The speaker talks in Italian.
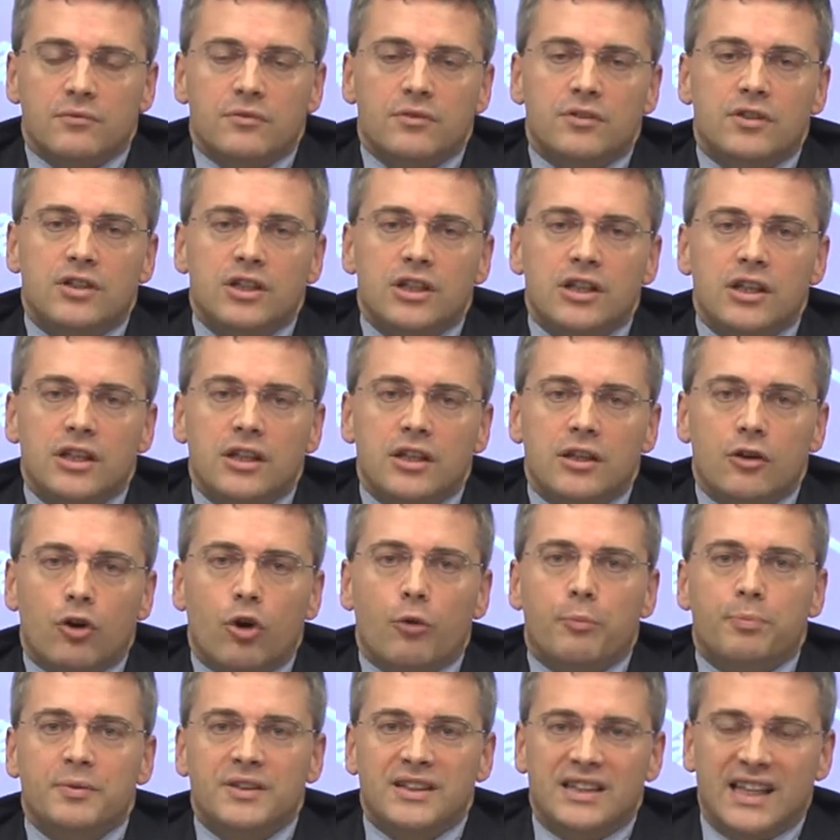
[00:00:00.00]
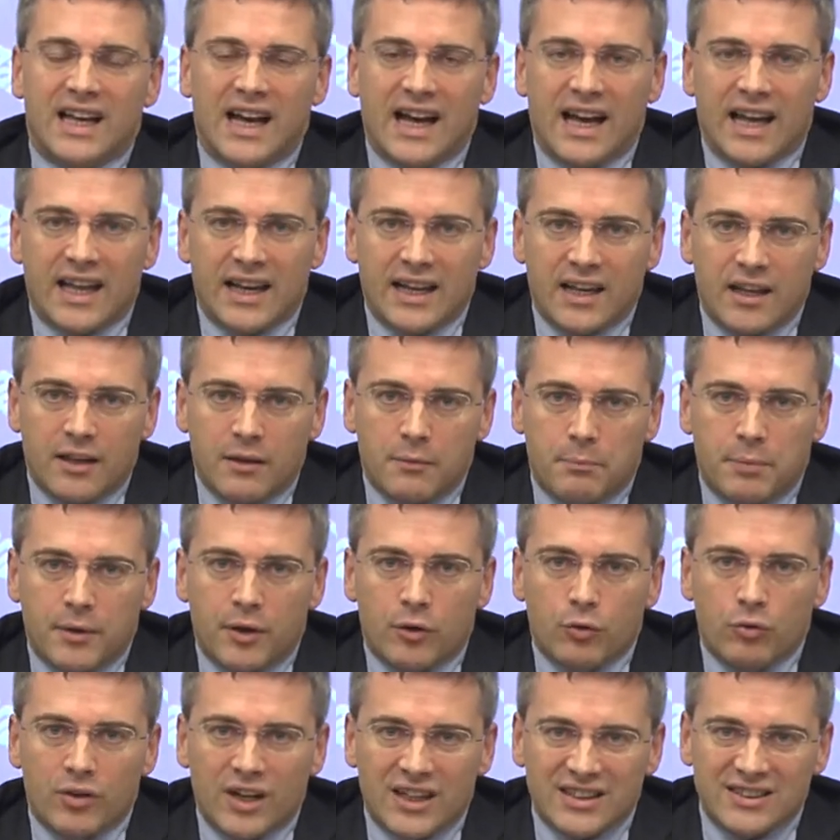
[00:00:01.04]
di optare
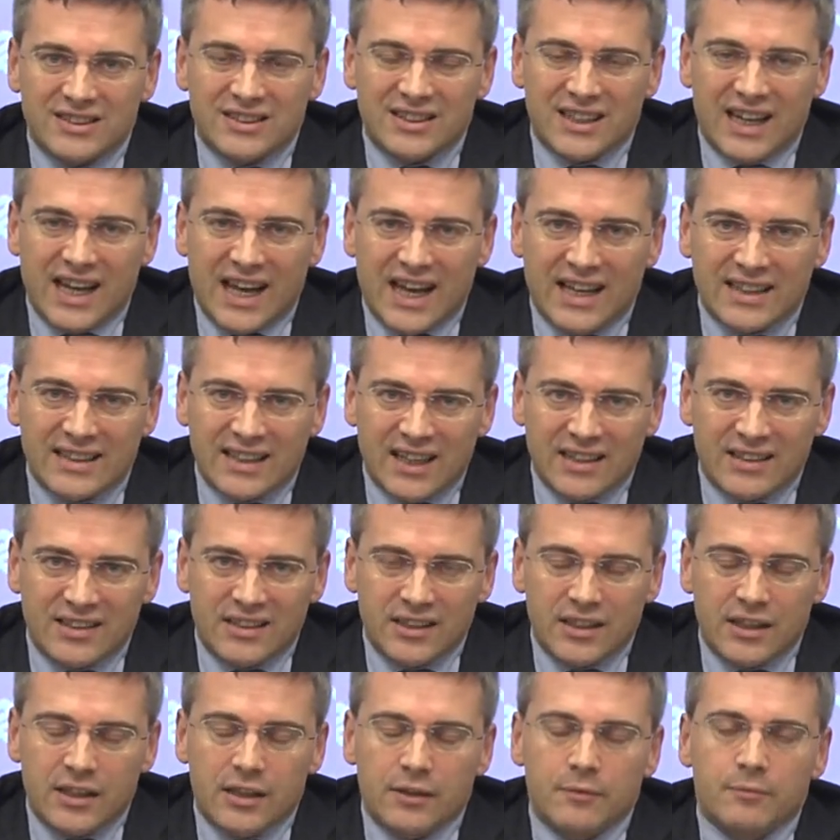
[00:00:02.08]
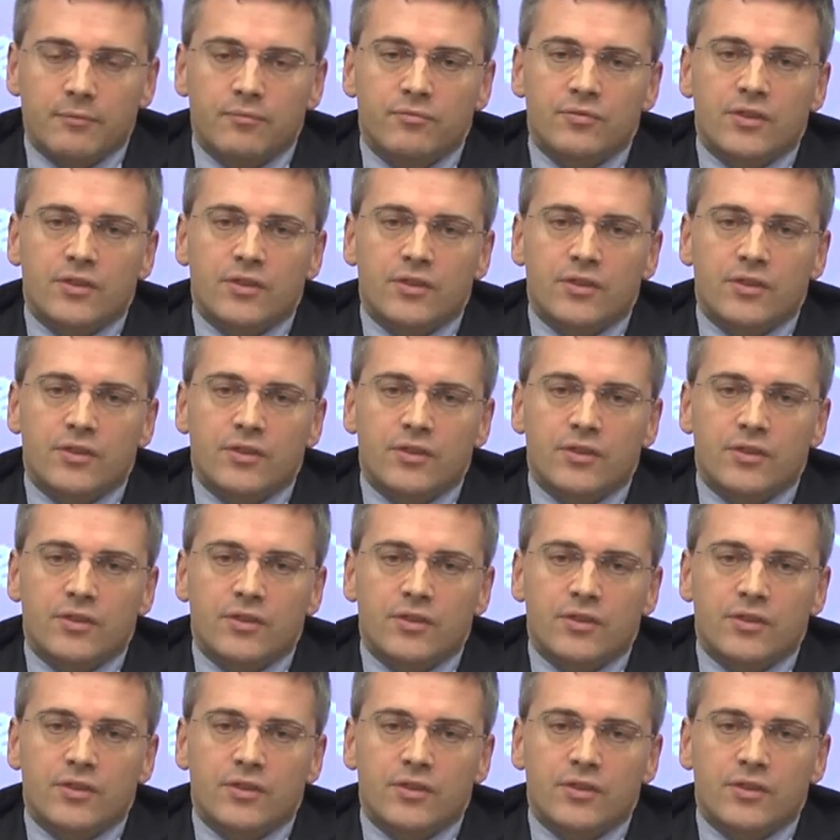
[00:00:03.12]
per una strada di